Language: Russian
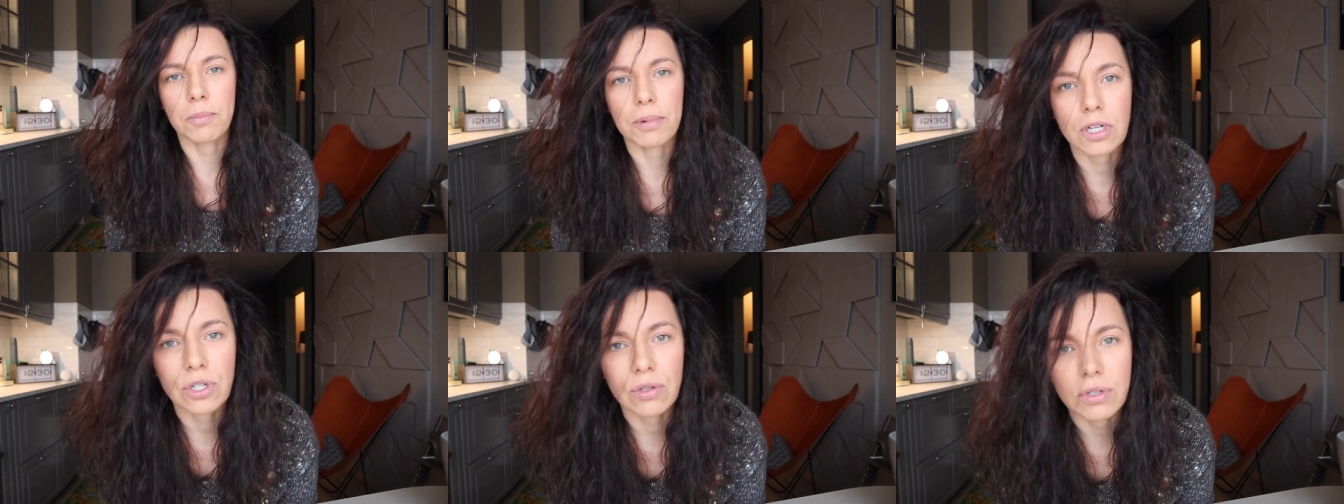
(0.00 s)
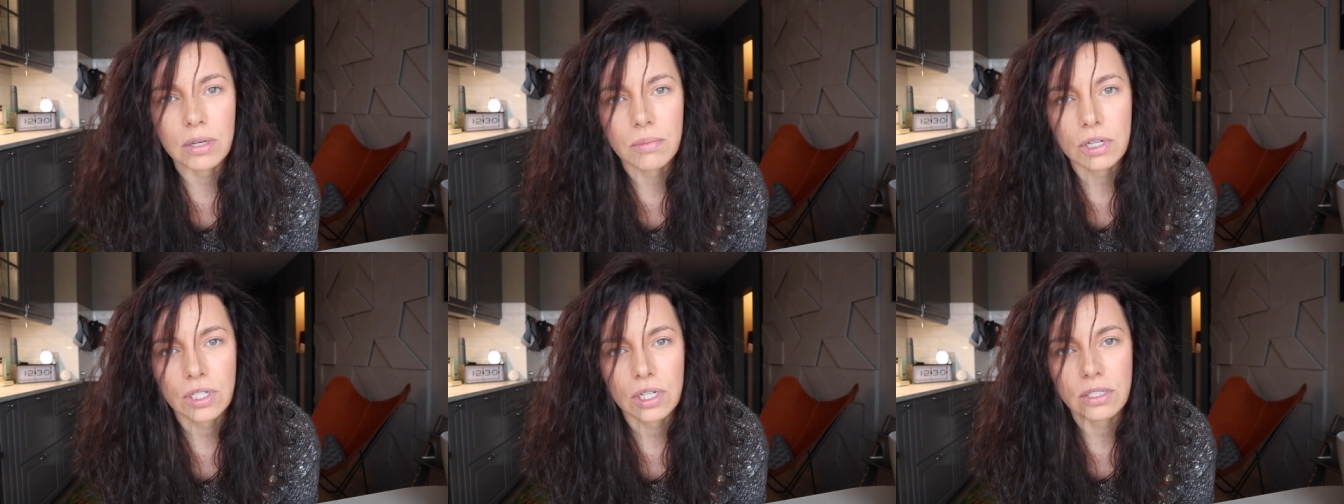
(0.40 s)
попрошу, не
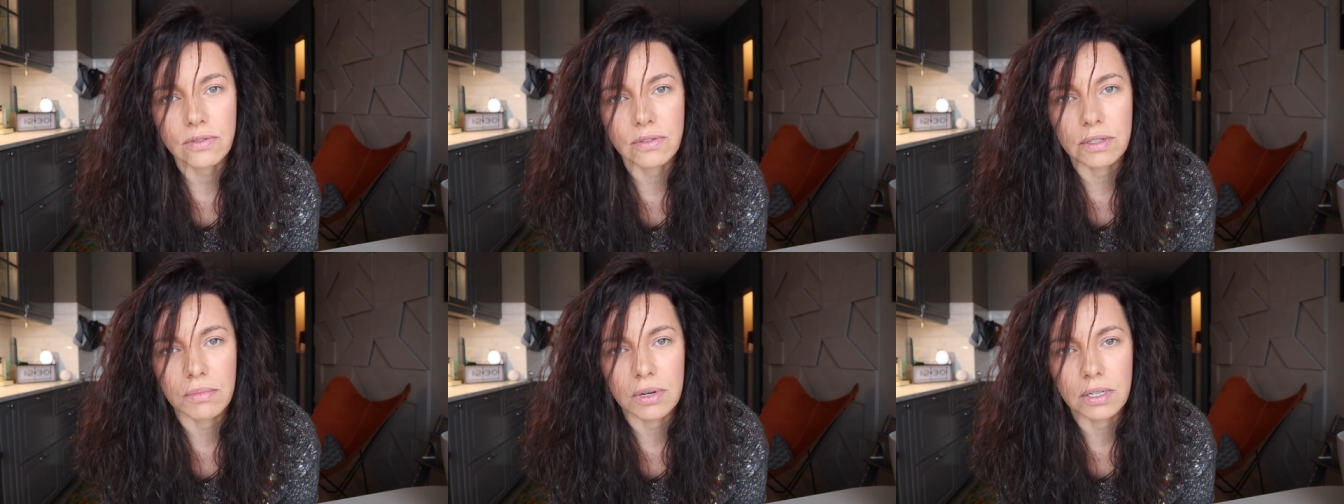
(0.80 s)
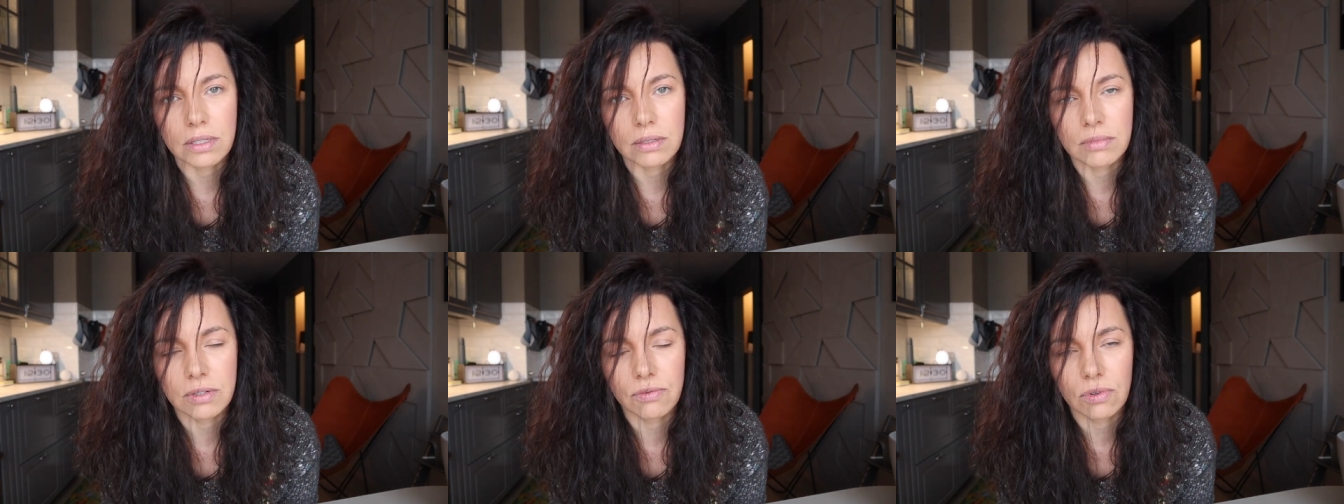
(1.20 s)
обращайте внимания
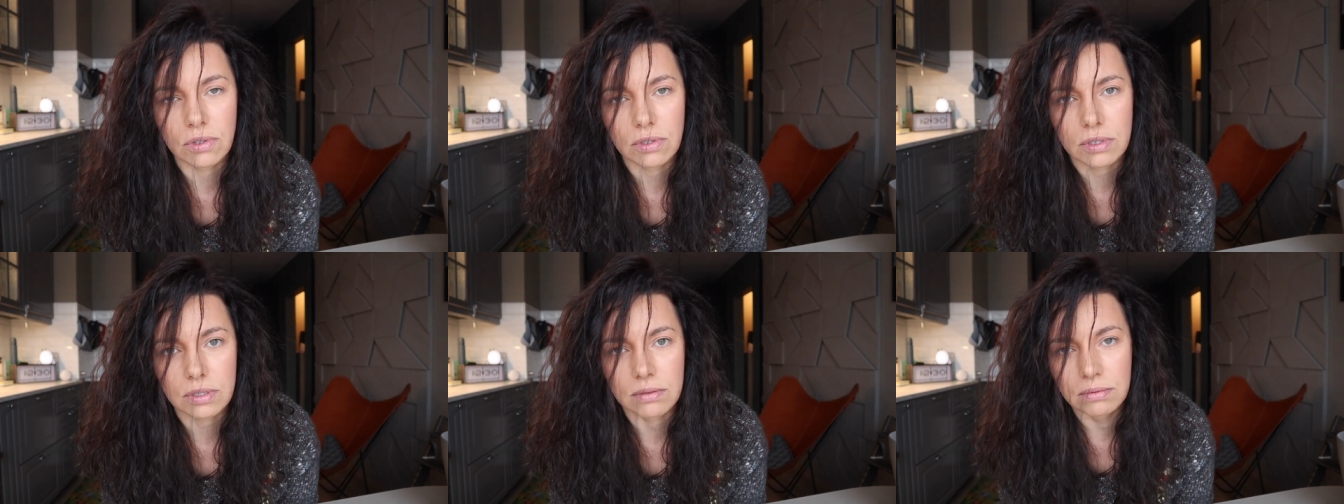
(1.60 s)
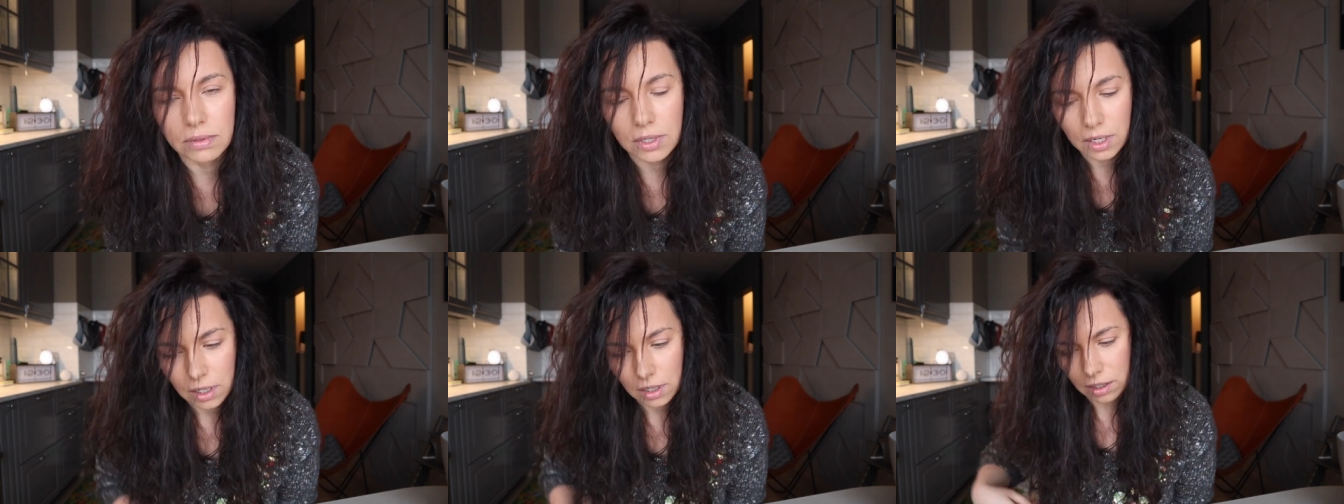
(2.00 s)
на мои волосы.
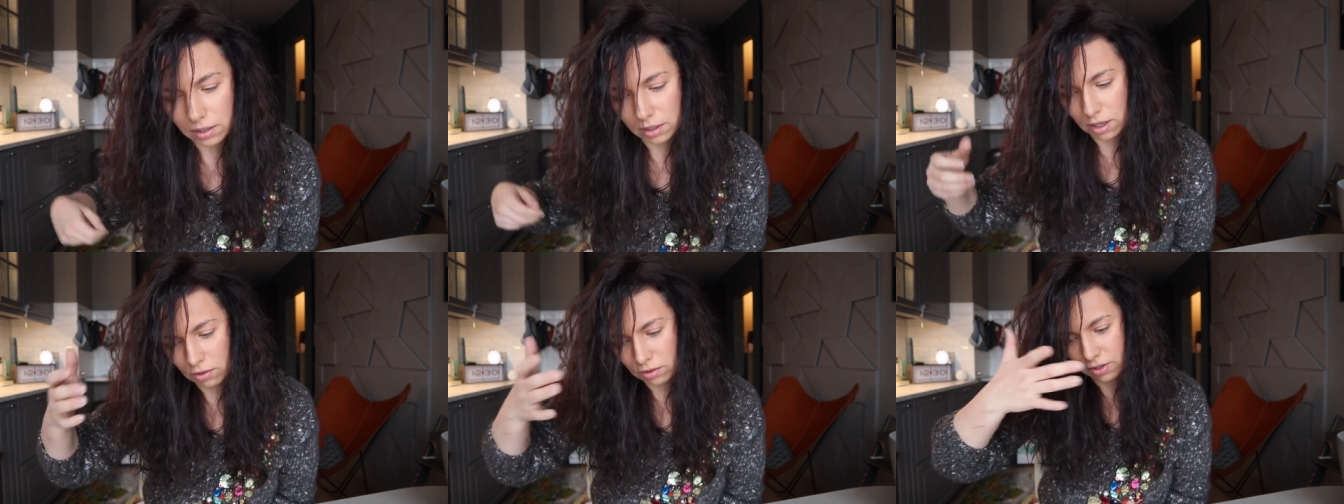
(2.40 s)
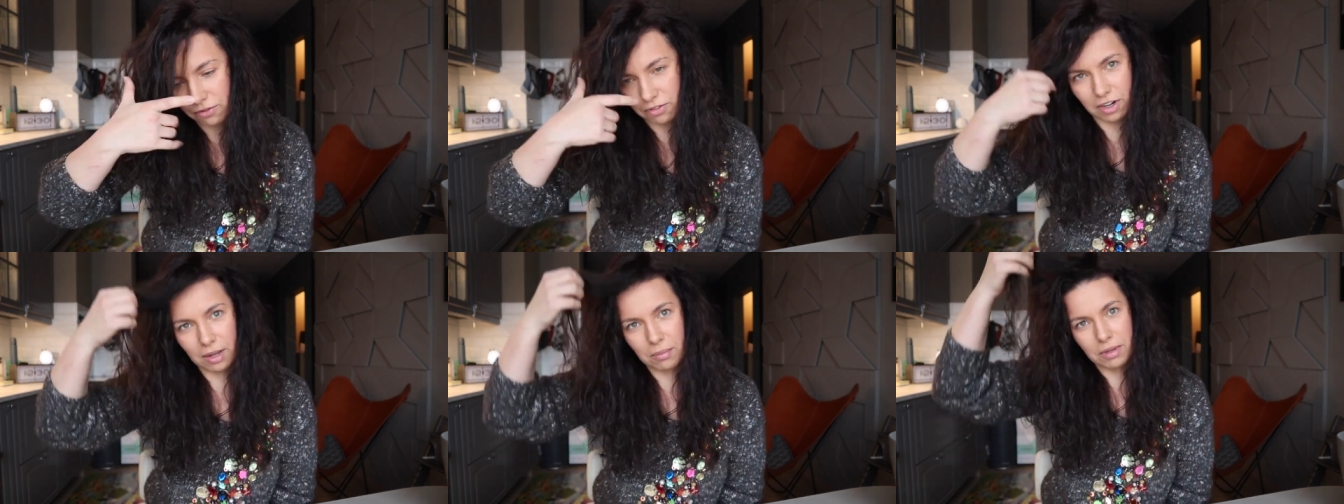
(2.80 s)
Это какое-то
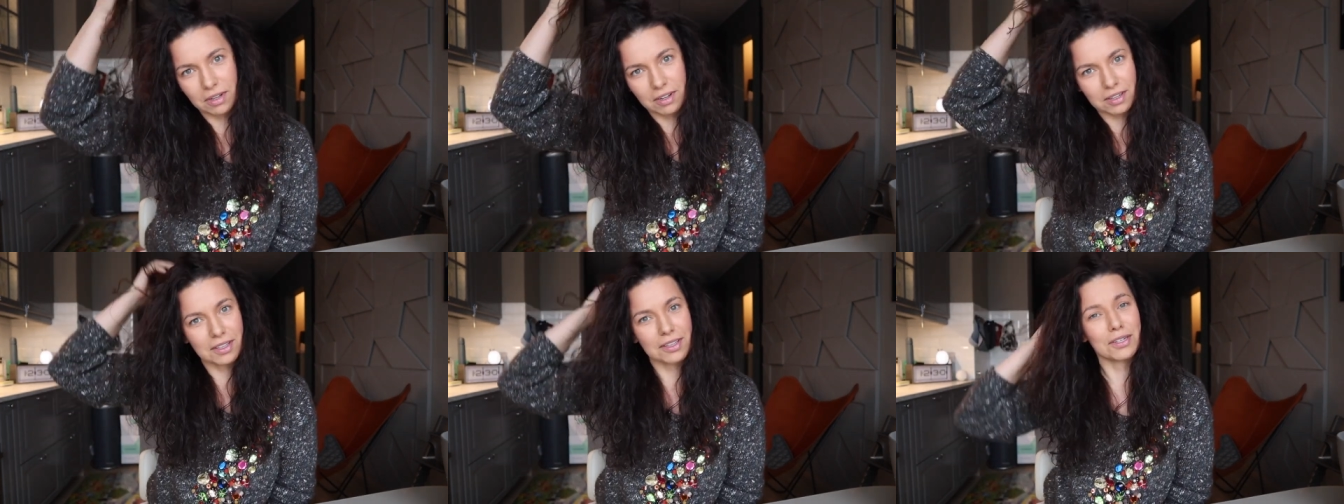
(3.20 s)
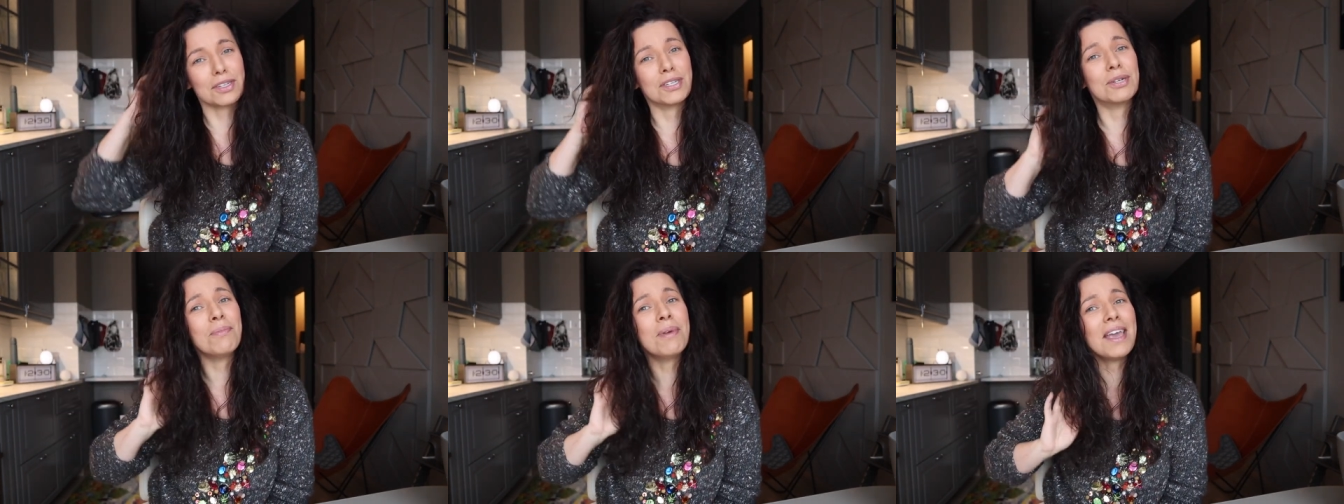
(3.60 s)
временное
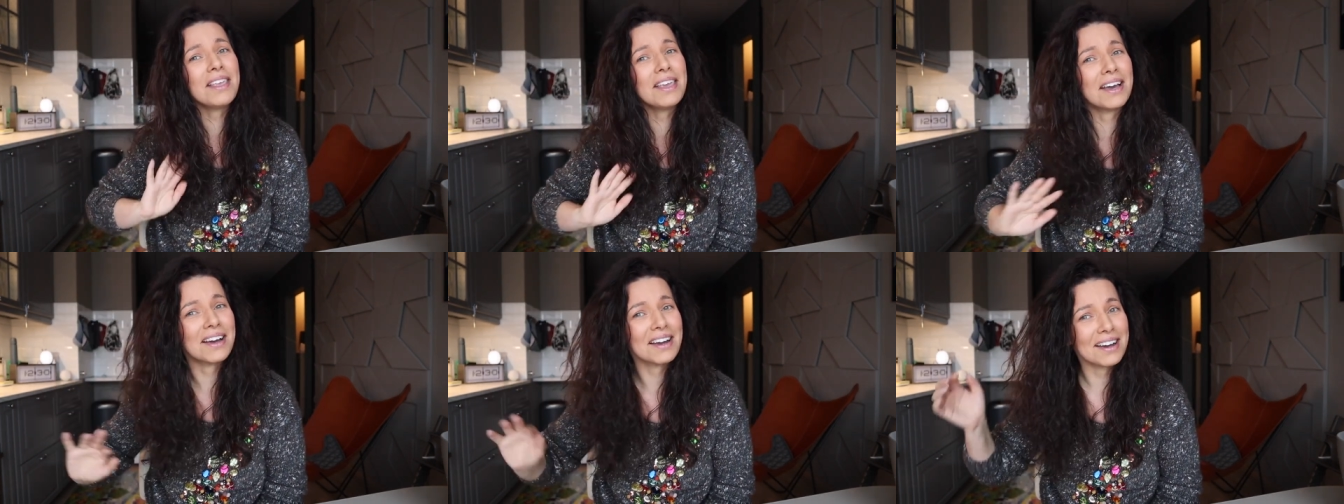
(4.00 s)
недоразумение,